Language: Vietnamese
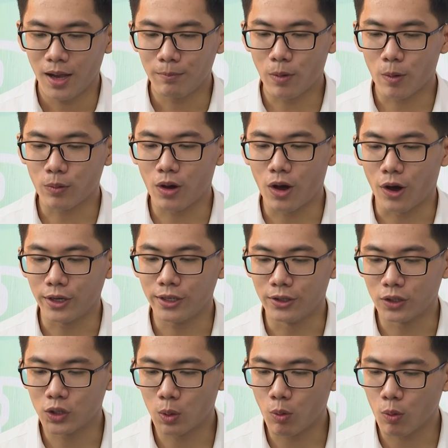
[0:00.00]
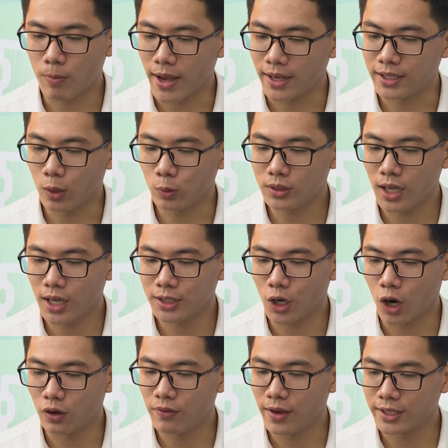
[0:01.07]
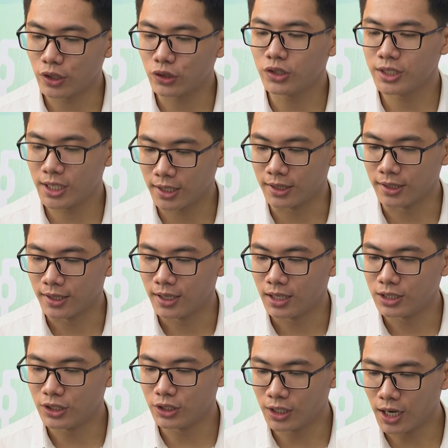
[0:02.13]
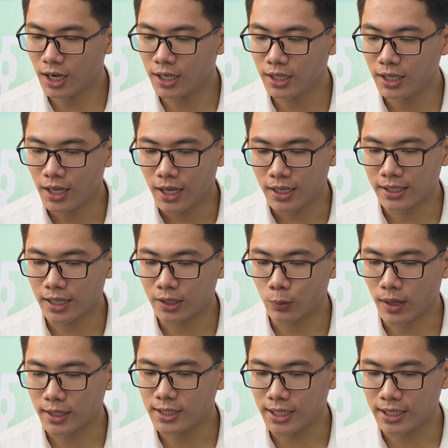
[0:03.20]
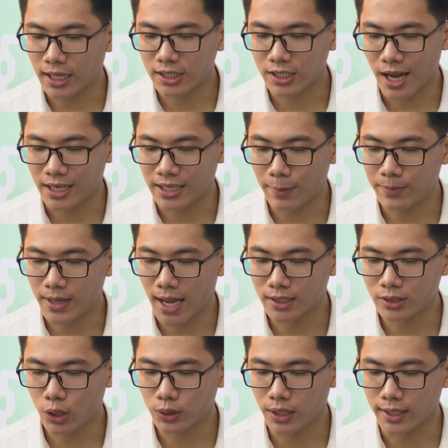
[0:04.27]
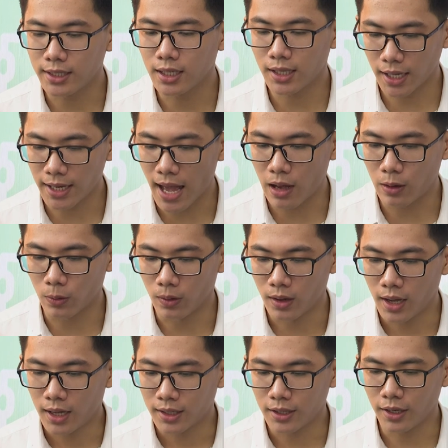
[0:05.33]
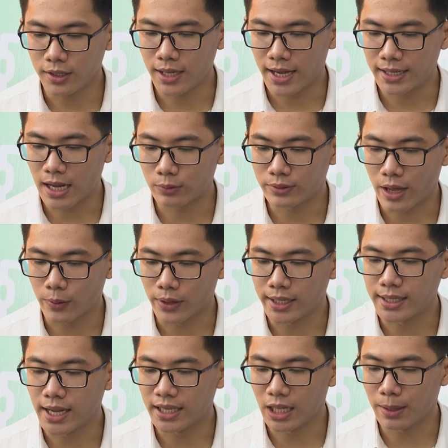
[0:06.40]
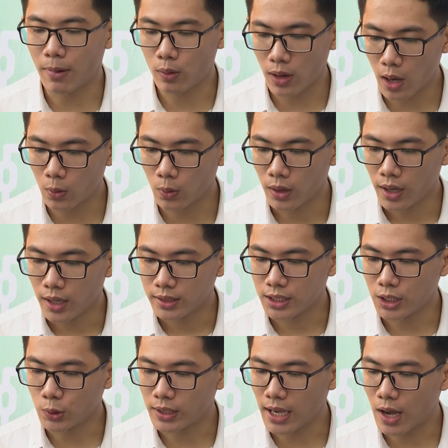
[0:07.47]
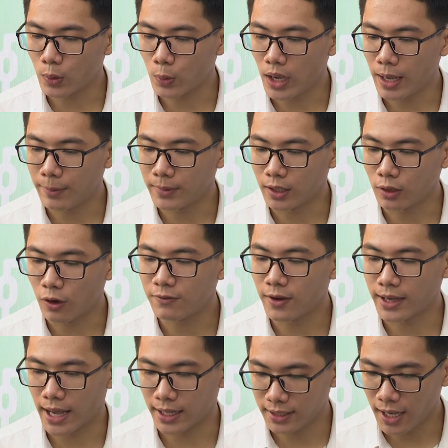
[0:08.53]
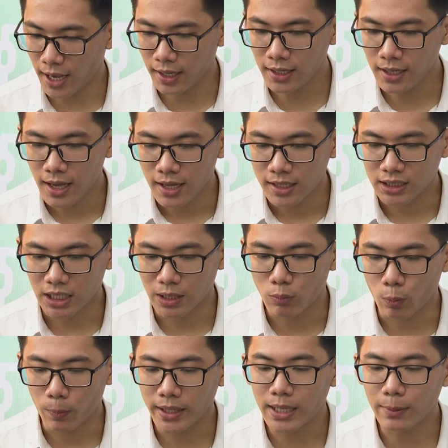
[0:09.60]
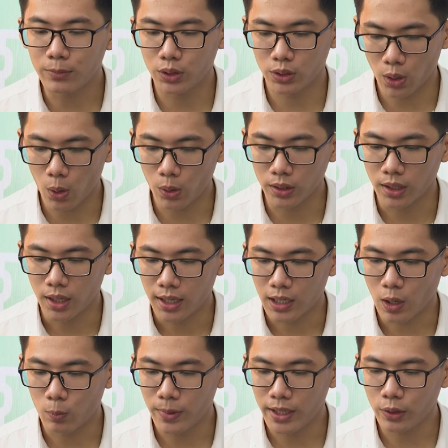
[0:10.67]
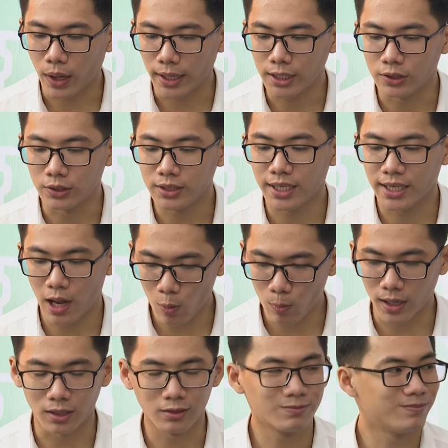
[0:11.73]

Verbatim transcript: Một câu hỏi nữa của một bạn giấu tên gọi về cho chương trình. Trường ơi, ngành quản trị khách sạn năm nay xét tuyển như thế nào? Thời gian đào tạo ngành này đã bao lâu? Chiều cao của em thì có phần hạn chế, chỉ 1m50 thôi, không biết có ảnh hưởng gì không ạ? À?